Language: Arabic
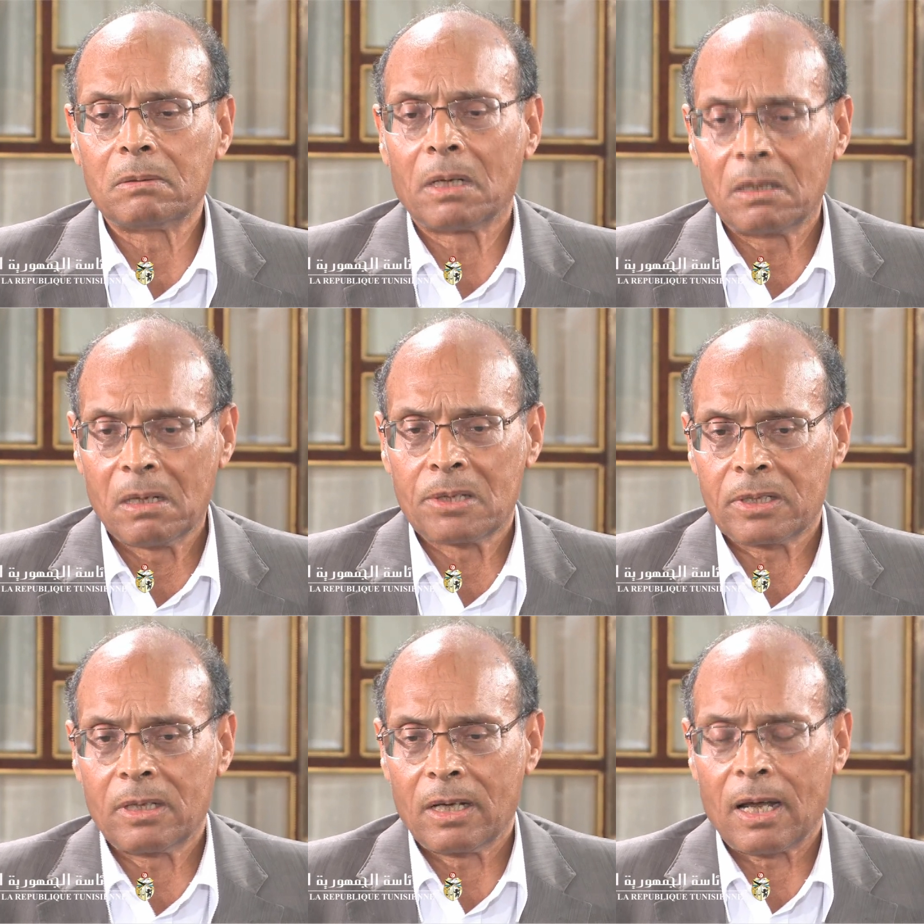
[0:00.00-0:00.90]
يعني لا
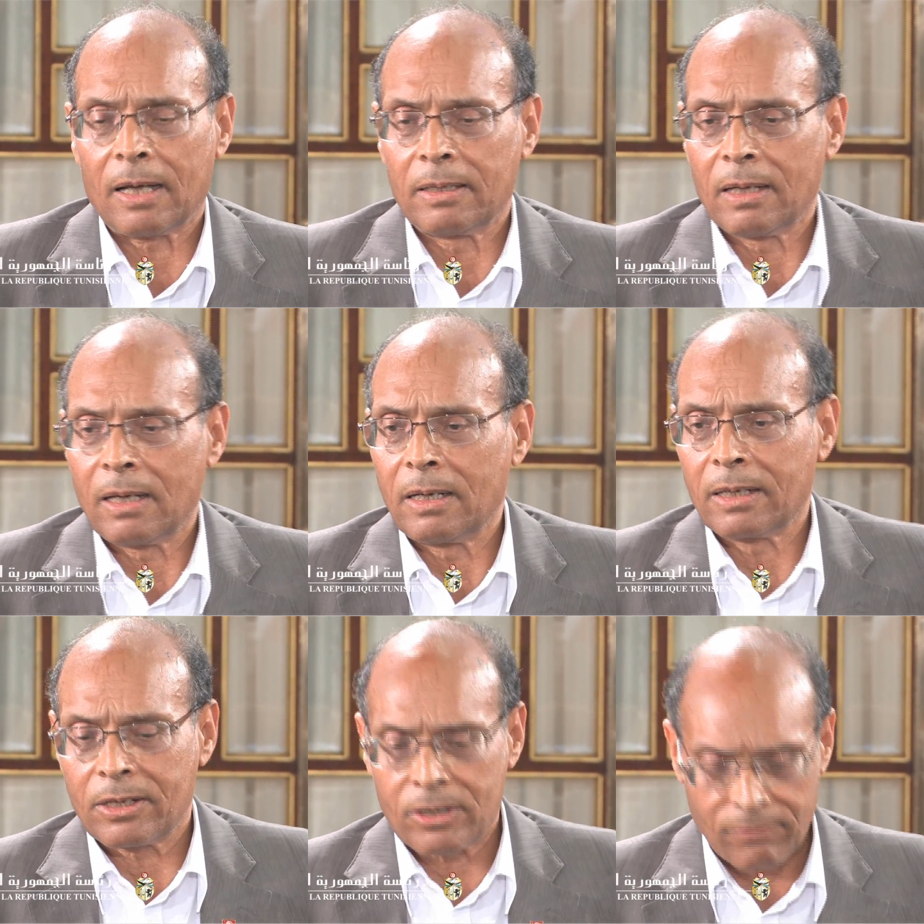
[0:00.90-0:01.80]
زلنا إلى حد الآن
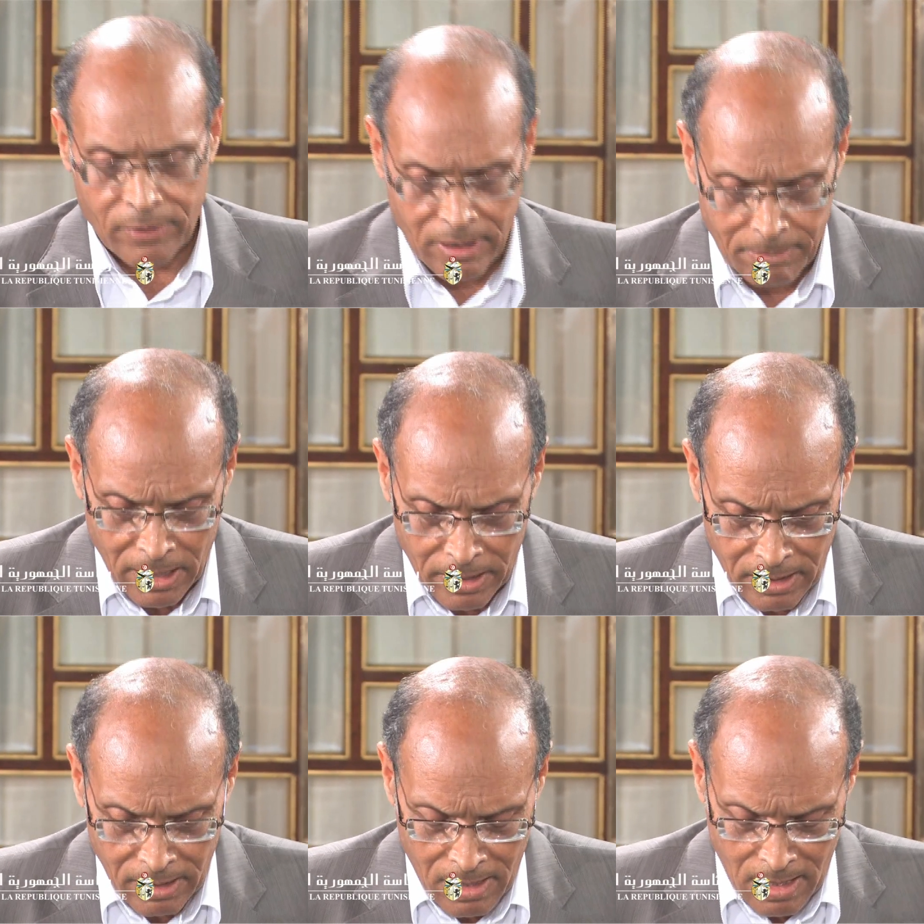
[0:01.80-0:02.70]
نكتشف أن
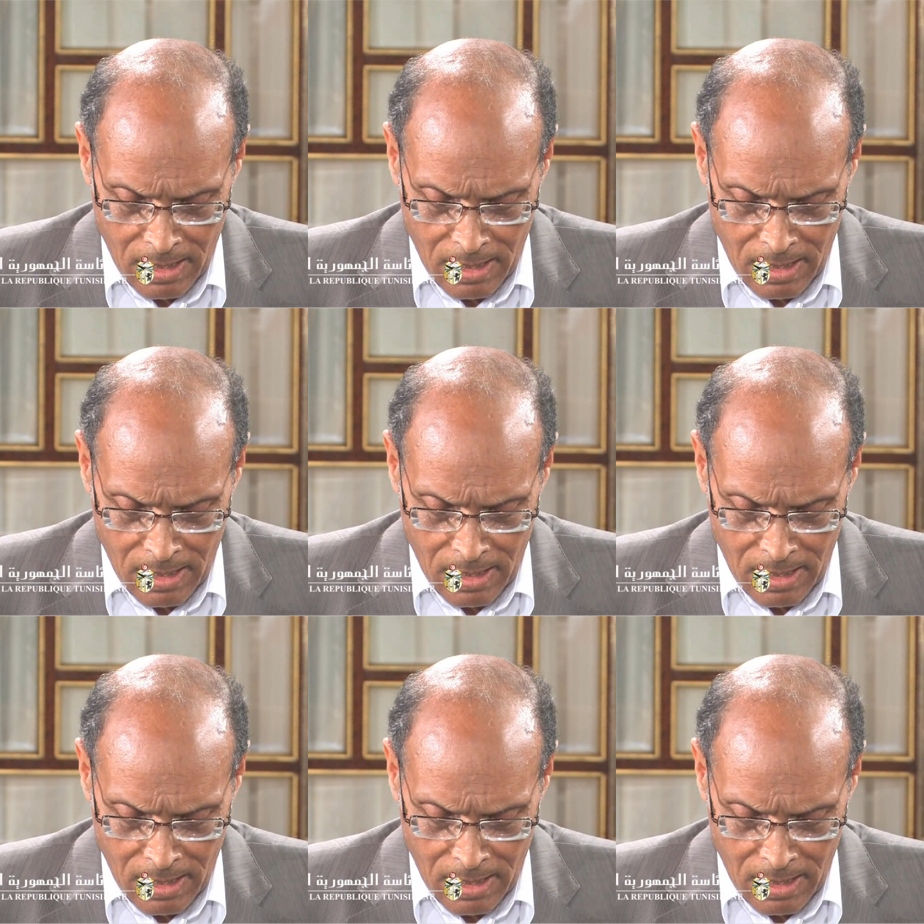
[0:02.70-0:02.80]
بقينا